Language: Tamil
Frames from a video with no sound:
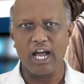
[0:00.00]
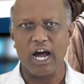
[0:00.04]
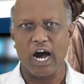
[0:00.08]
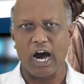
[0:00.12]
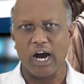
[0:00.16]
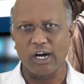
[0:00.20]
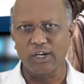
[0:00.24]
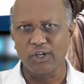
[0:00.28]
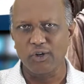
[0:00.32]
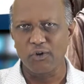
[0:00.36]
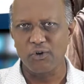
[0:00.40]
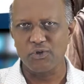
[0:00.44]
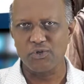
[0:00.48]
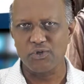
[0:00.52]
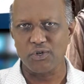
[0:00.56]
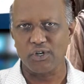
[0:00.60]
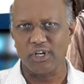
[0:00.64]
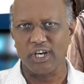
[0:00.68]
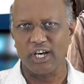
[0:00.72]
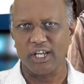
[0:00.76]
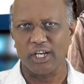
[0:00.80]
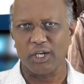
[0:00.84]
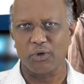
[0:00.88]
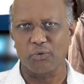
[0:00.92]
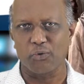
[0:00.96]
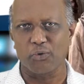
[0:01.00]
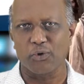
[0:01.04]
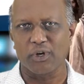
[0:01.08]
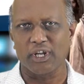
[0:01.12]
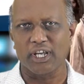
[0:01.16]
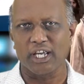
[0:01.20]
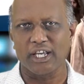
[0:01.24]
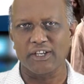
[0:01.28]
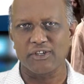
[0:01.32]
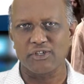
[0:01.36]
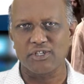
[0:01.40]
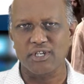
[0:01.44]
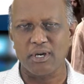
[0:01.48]
ஆண்டோர் சொல்கிறாரு
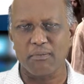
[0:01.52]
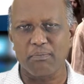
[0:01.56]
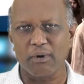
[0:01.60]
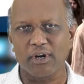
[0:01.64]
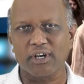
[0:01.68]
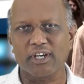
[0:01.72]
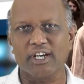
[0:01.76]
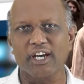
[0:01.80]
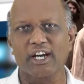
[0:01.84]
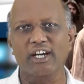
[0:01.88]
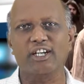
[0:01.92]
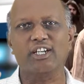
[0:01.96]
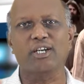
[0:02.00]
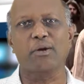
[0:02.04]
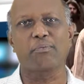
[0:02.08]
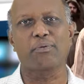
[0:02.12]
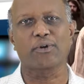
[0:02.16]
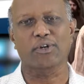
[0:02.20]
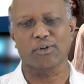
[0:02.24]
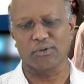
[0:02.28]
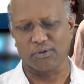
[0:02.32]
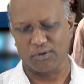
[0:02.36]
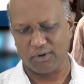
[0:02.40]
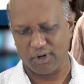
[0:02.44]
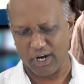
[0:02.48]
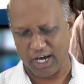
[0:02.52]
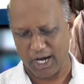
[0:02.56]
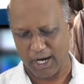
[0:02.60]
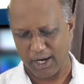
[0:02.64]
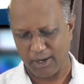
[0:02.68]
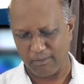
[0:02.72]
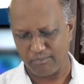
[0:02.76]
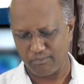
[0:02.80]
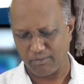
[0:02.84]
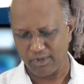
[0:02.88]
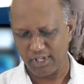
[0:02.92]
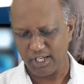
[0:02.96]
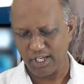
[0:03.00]
உன்னுடைய ஜெபம் கேட்கப்படணும்னா
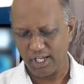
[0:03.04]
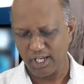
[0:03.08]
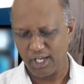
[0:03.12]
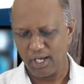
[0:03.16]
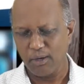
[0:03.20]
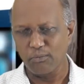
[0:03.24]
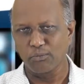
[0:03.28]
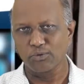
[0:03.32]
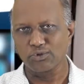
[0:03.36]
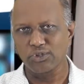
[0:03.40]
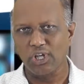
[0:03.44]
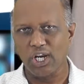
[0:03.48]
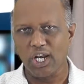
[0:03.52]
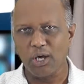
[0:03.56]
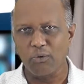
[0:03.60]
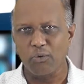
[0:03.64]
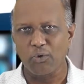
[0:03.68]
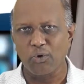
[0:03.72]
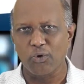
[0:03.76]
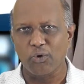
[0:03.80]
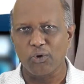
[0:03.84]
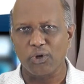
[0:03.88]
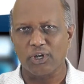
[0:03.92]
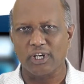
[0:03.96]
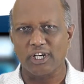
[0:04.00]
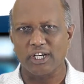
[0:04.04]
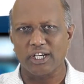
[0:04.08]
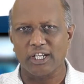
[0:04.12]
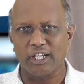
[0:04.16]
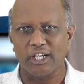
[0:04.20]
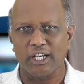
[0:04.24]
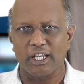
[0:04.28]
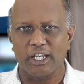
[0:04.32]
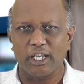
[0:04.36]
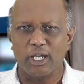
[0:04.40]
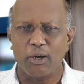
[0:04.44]
முதல்ல உன்னோட கிட்ட நீ